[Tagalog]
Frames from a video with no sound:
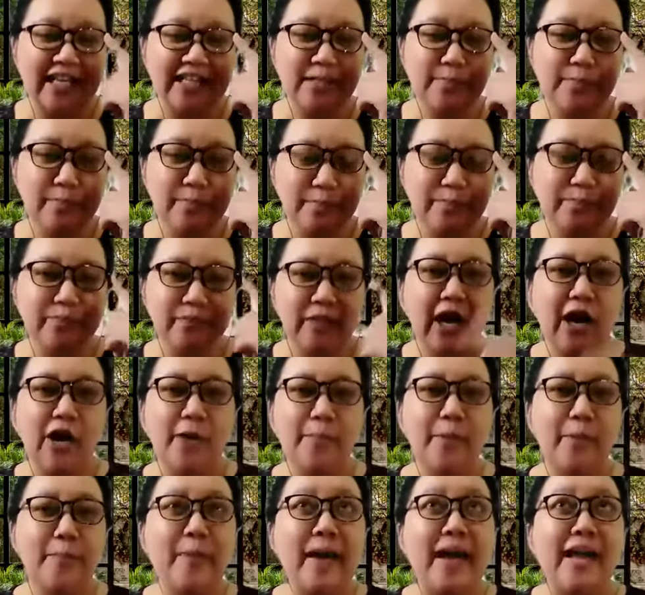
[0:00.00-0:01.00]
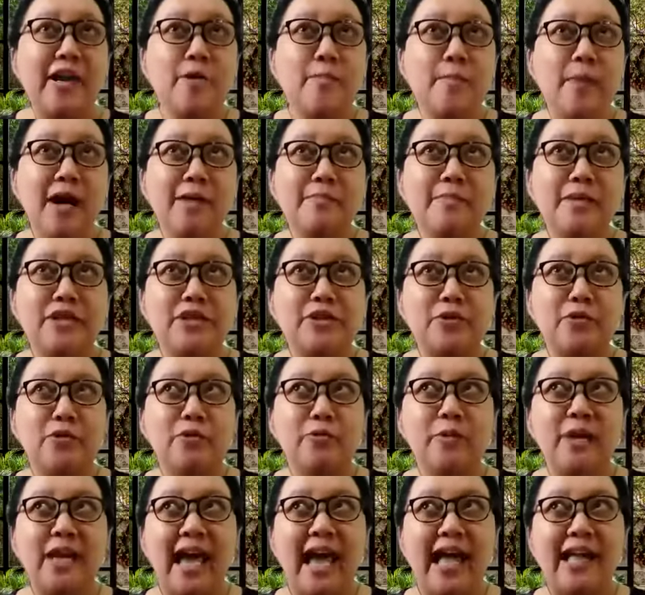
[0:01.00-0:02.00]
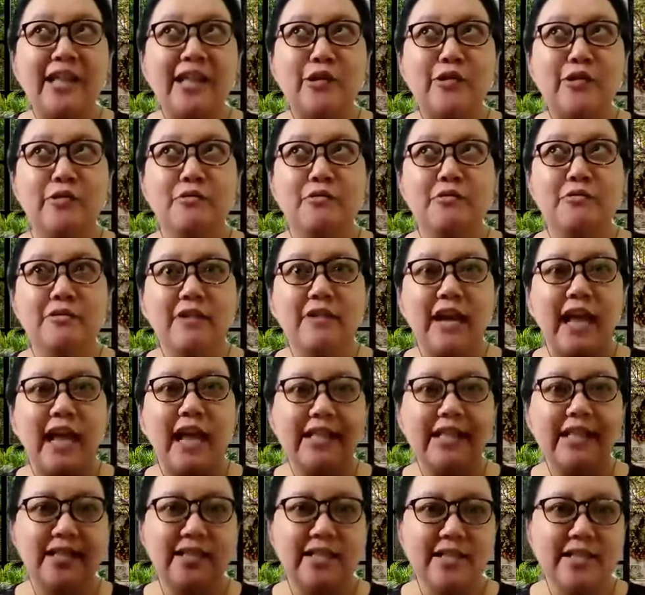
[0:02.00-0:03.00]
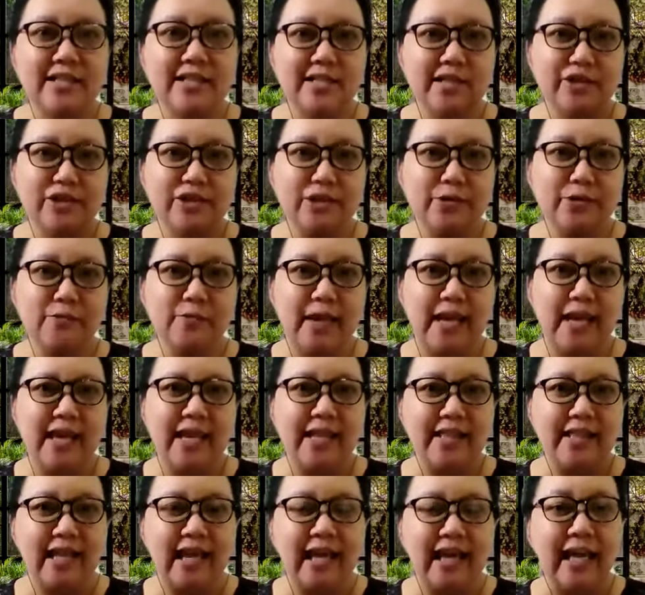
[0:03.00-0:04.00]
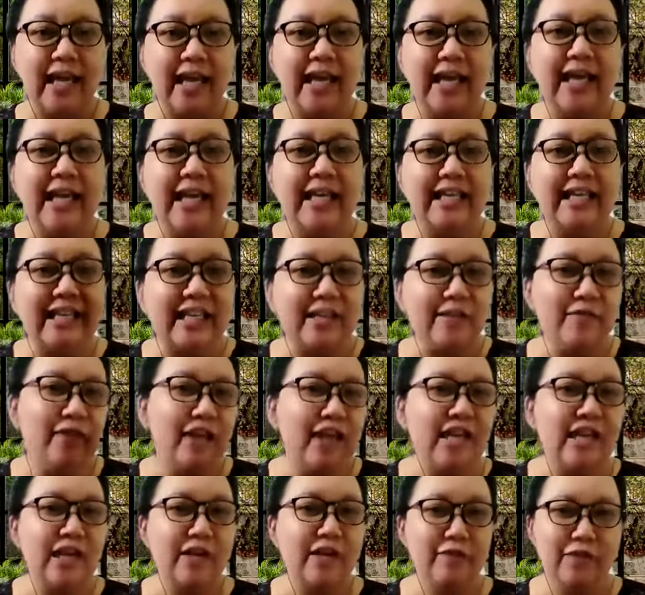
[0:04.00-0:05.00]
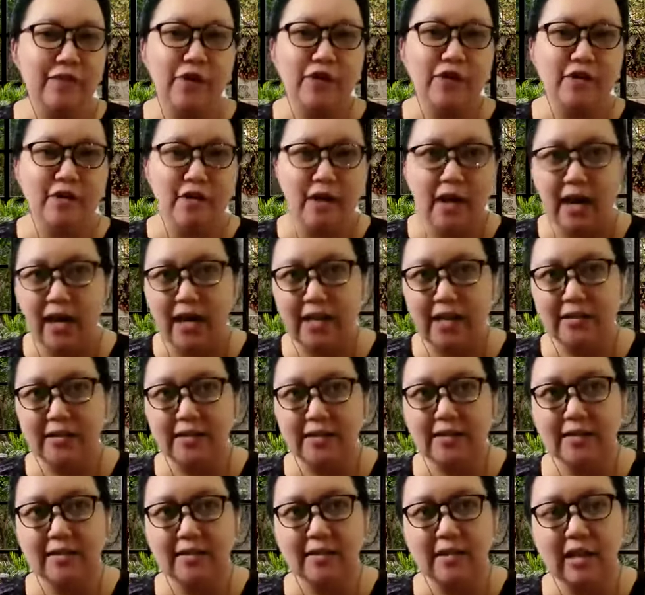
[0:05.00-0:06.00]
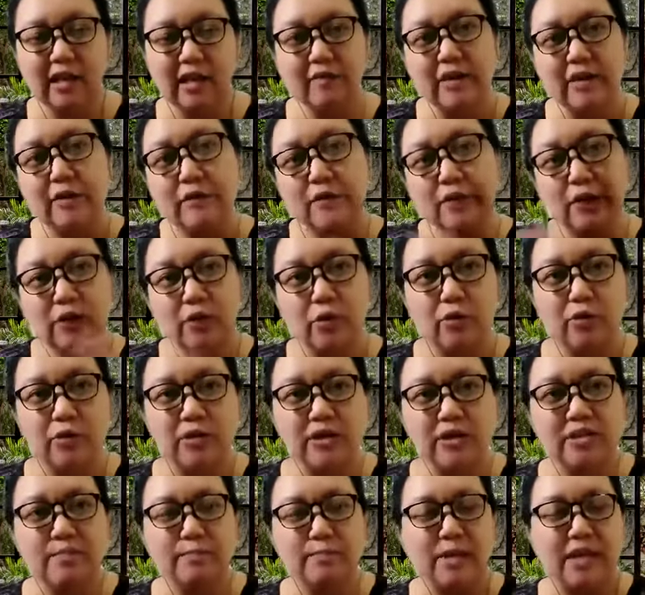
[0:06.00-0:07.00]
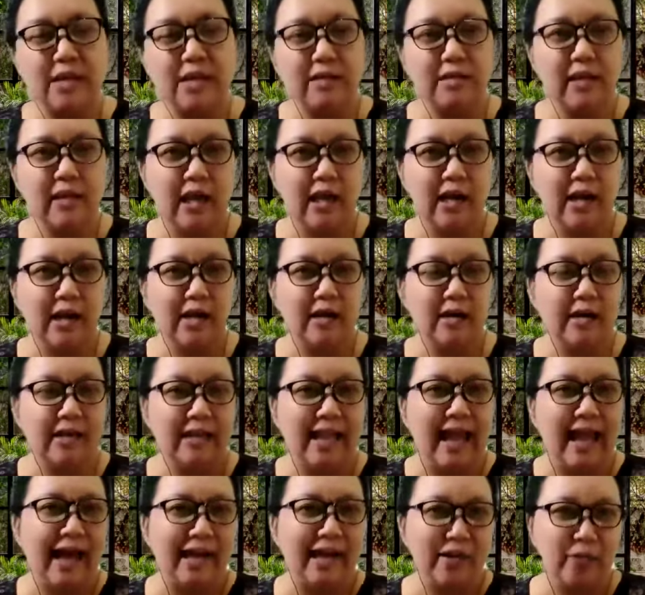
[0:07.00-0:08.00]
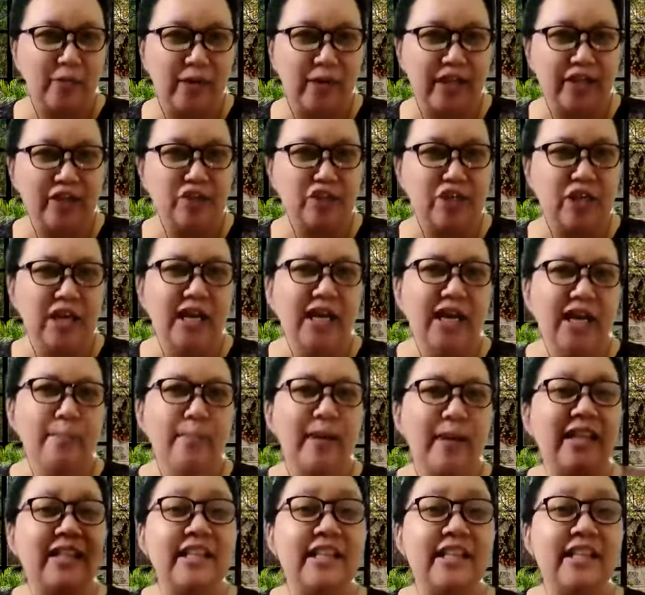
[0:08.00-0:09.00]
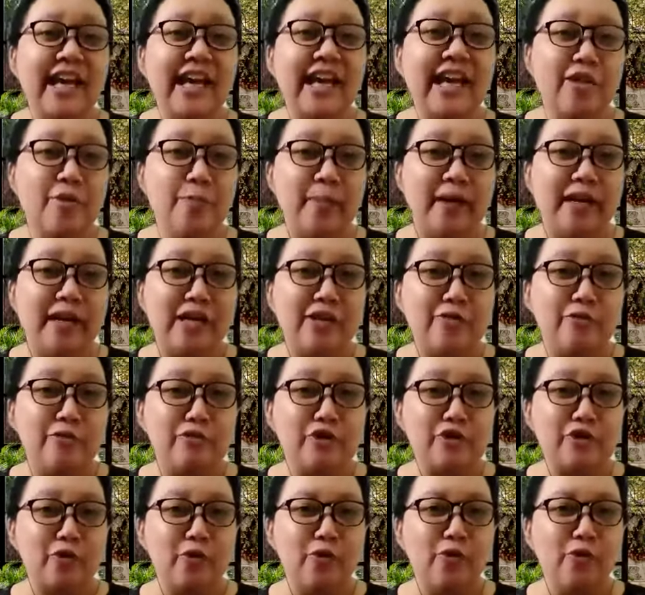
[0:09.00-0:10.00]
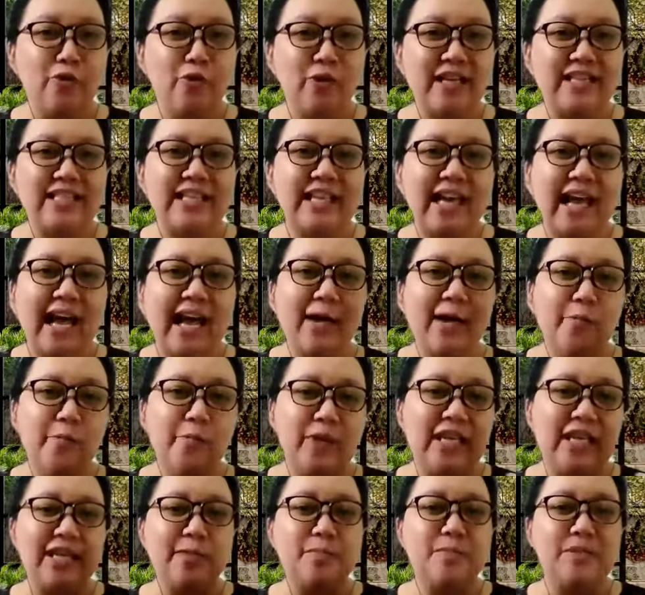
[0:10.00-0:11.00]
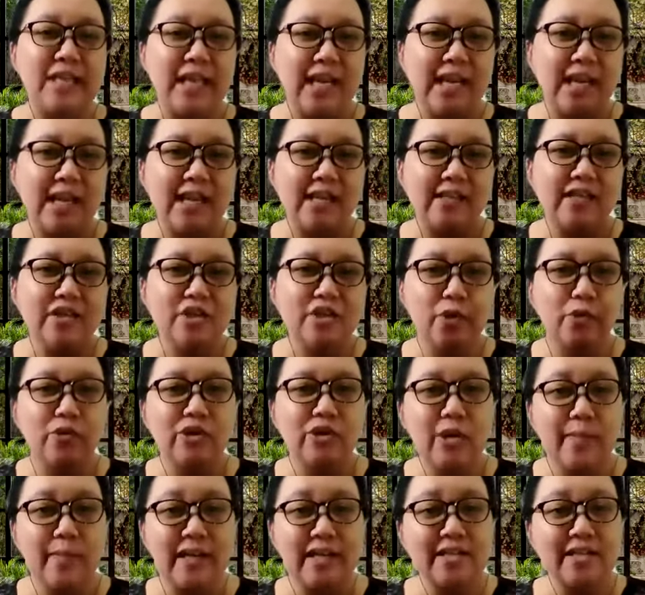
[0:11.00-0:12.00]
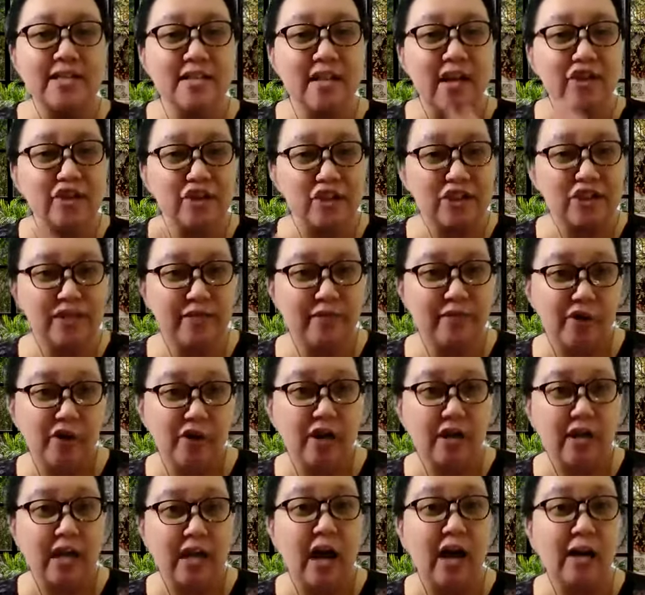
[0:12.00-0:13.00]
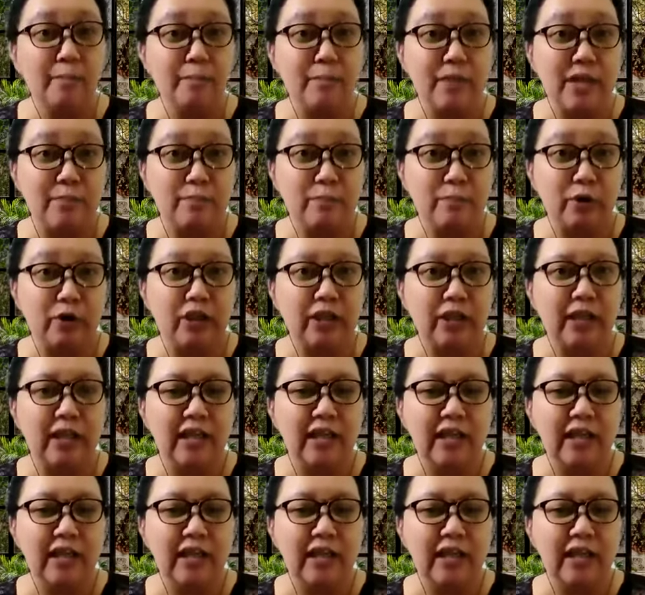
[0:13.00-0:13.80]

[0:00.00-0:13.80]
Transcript: yes. Opo, pero Mommy Joe, we had to write it in such a way that even if you're not even if you don't speak their language, maintindihan niyo pa rin yung show. Kasi nga, we keep saying, the show naman is not just for young people people.